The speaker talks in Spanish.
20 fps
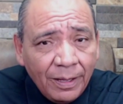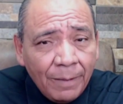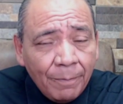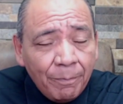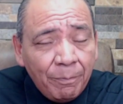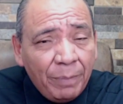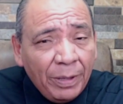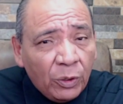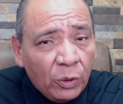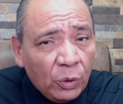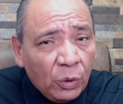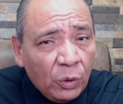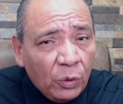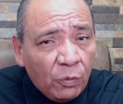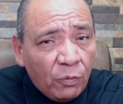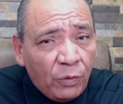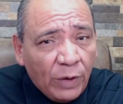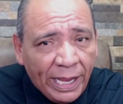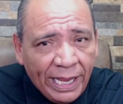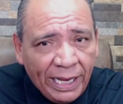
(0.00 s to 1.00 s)
Pero
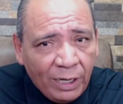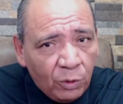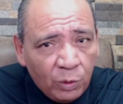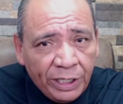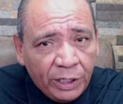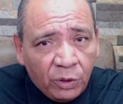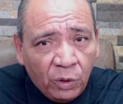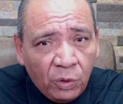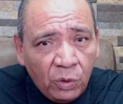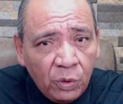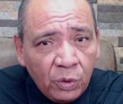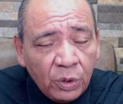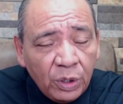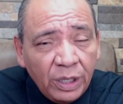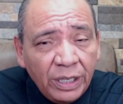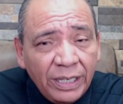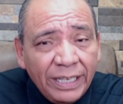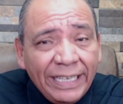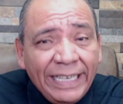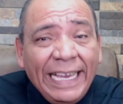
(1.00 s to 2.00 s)
fue el único
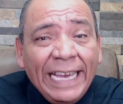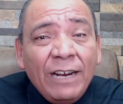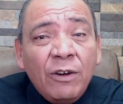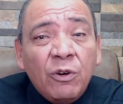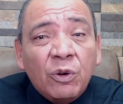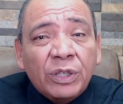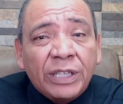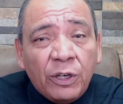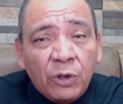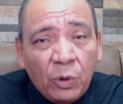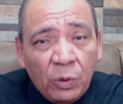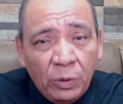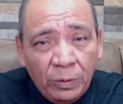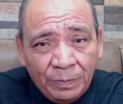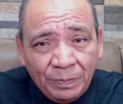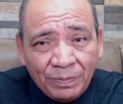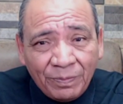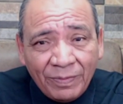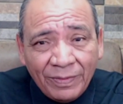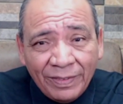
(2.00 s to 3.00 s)
quien ordenó
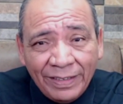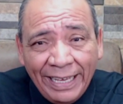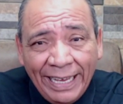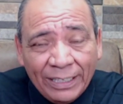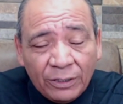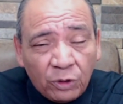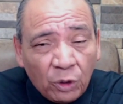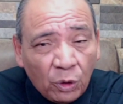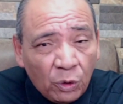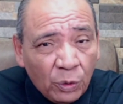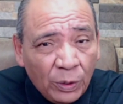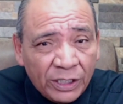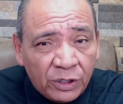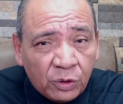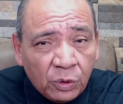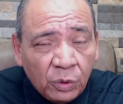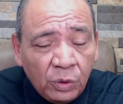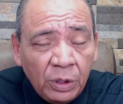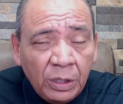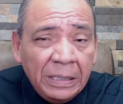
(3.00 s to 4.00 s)
eh, todo
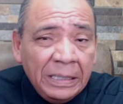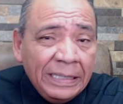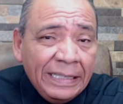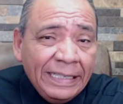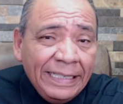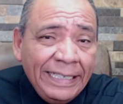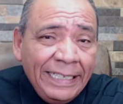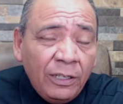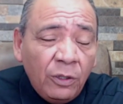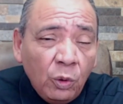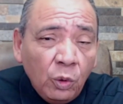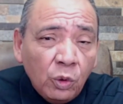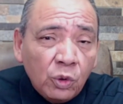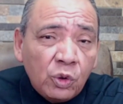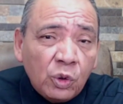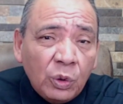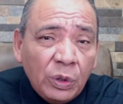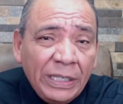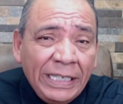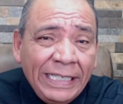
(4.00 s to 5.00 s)
esto.
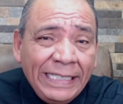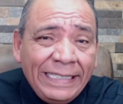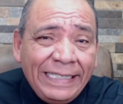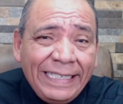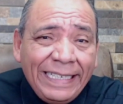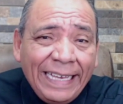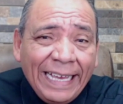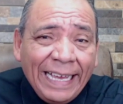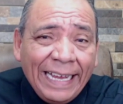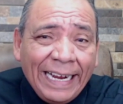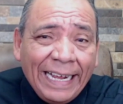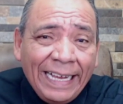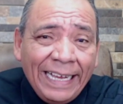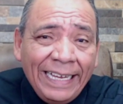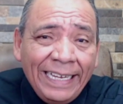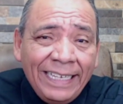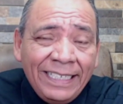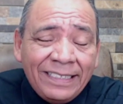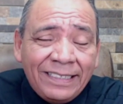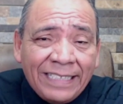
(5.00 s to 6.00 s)
Incluso ni siquiera
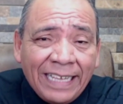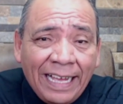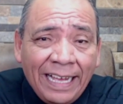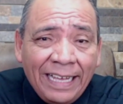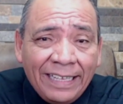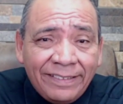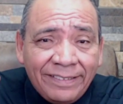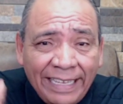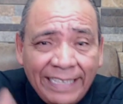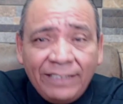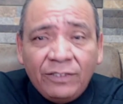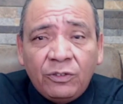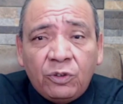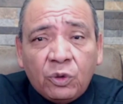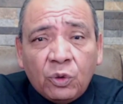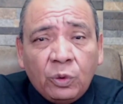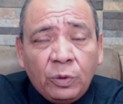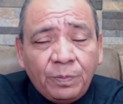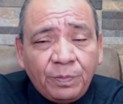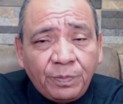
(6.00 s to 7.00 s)
está
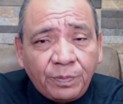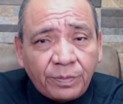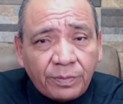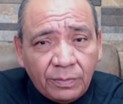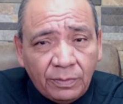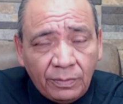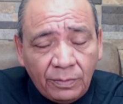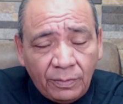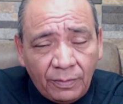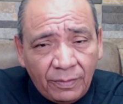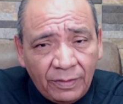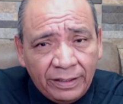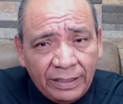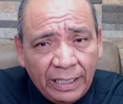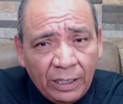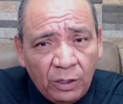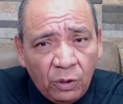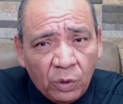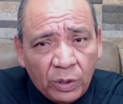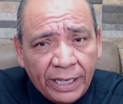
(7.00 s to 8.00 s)
dentro de
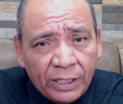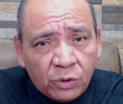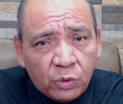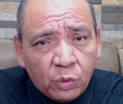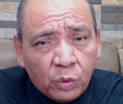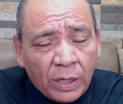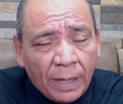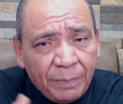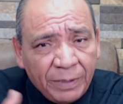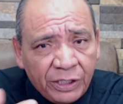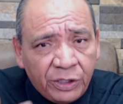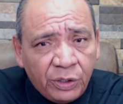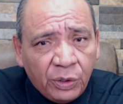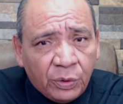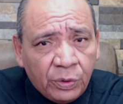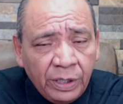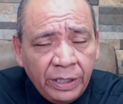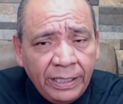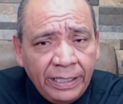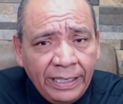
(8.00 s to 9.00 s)
lo que es una
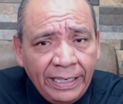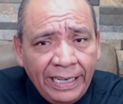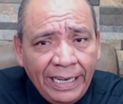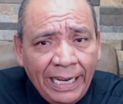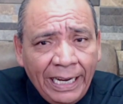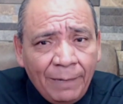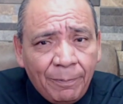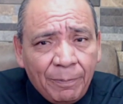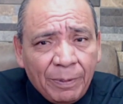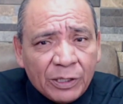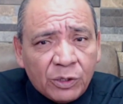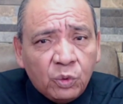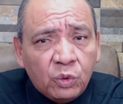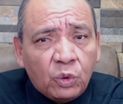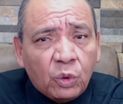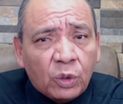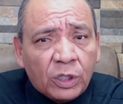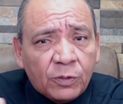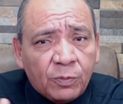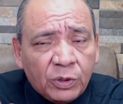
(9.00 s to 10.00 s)
prisión el
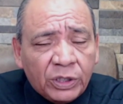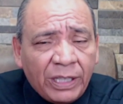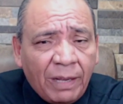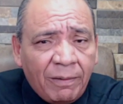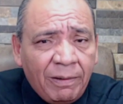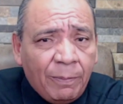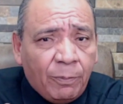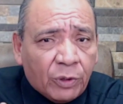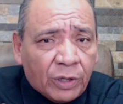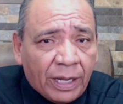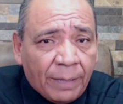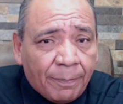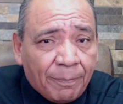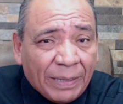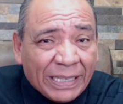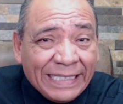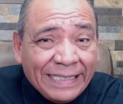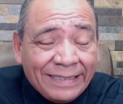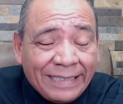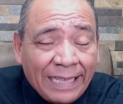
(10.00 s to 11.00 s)
presunto responsable porque
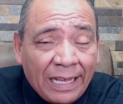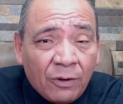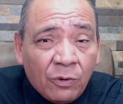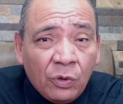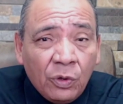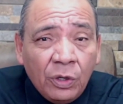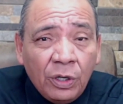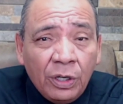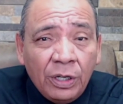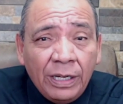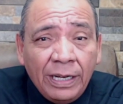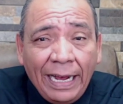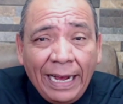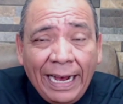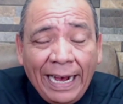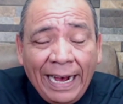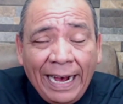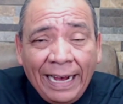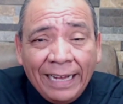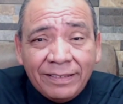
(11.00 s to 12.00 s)
presentaron
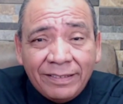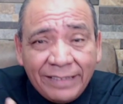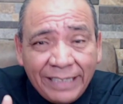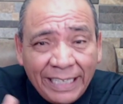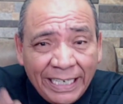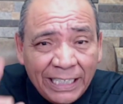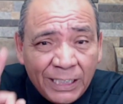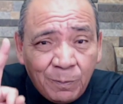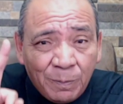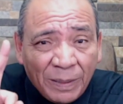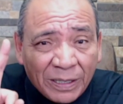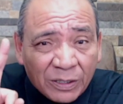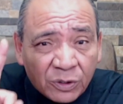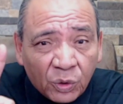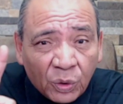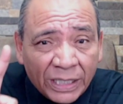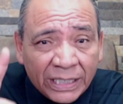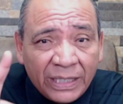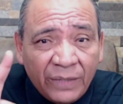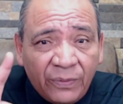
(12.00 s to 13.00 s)
a tres
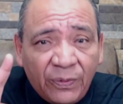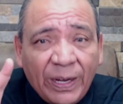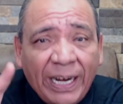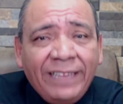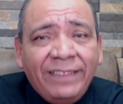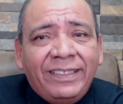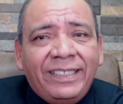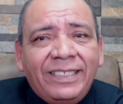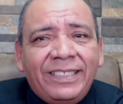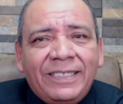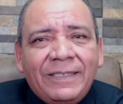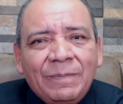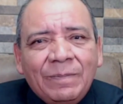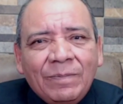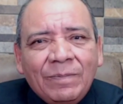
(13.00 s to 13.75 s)
personas diferentes.